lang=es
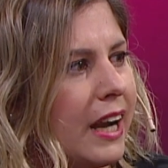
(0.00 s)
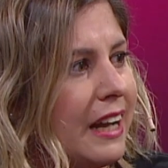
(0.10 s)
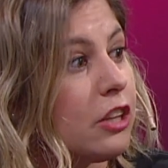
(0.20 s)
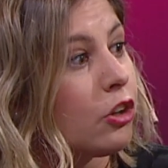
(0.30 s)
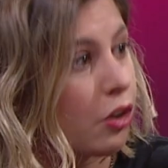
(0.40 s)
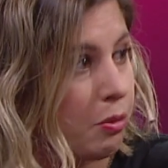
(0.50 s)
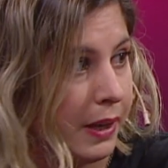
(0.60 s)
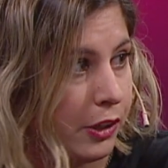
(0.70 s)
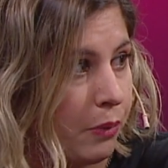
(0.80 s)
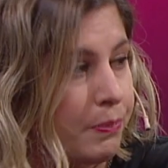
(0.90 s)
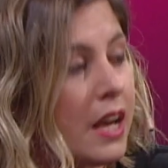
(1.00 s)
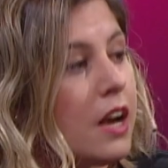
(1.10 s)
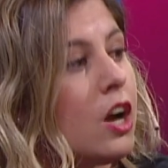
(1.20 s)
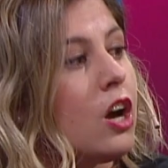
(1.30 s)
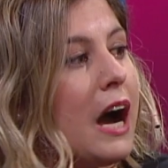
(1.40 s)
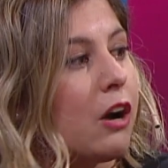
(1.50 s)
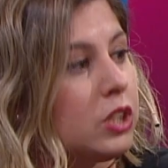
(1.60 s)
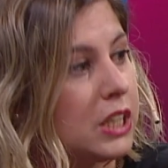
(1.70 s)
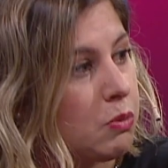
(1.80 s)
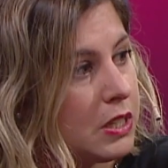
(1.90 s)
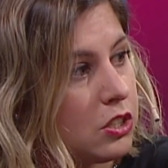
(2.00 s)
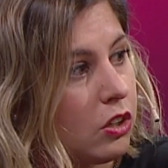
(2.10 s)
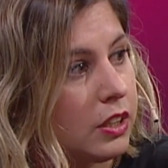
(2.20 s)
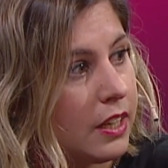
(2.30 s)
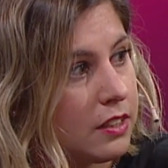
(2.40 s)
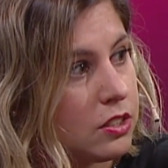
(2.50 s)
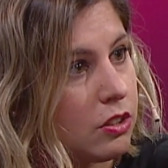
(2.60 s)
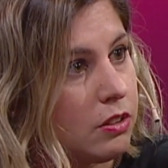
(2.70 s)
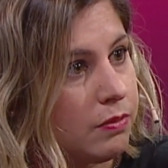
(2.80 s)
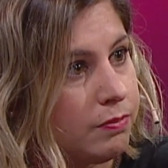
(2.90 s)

cálido romano. A continuación de eso... ¿Altas